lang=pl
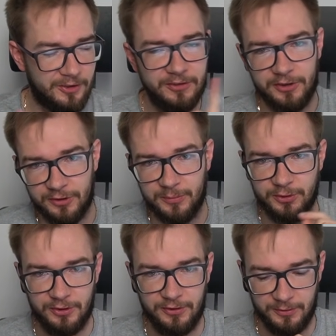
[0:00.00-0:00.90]
No zresztą
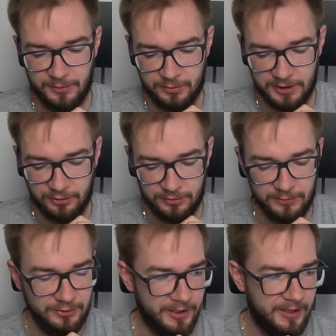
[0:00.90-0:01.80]
możecie sobie tutaj
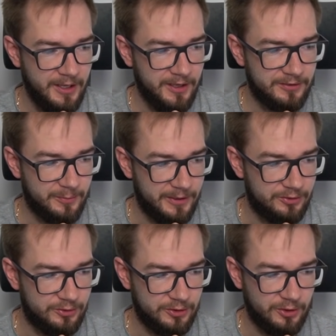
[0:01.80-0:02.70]
oczywiście
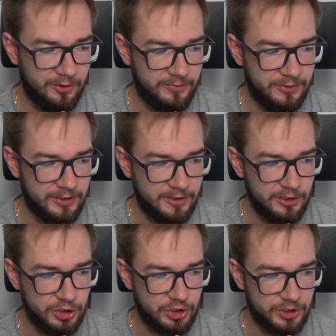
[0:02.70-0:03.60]
zobaczyć kto w tych
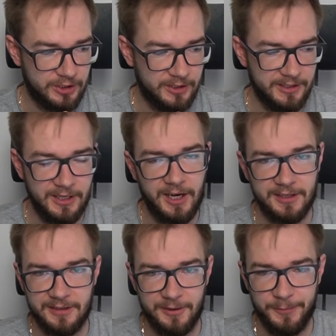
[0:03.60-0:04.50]
niższych
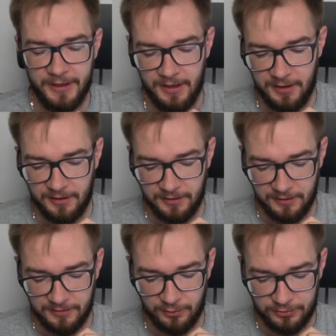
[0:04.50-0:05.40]
ligach tam
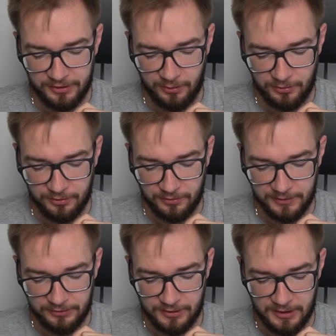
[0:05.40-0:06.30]
E, został, no to
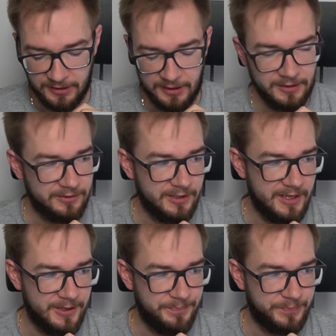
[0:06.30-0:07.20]
właśnie
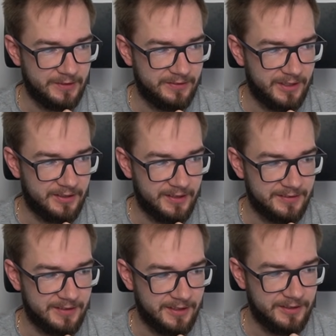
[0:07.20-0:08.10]
tyle
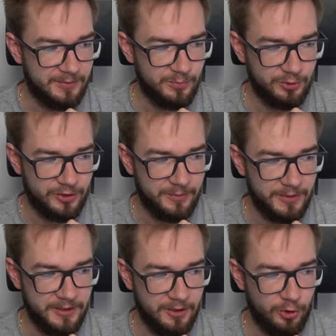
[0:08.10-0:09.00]
Stardasta
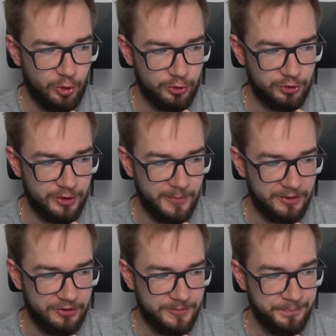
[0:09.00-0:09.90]
możemy
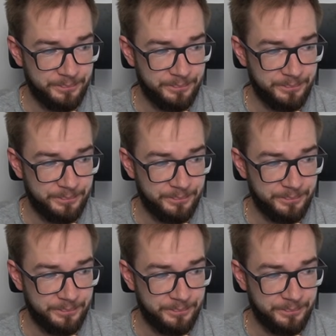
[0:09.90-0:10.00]
otrzymać.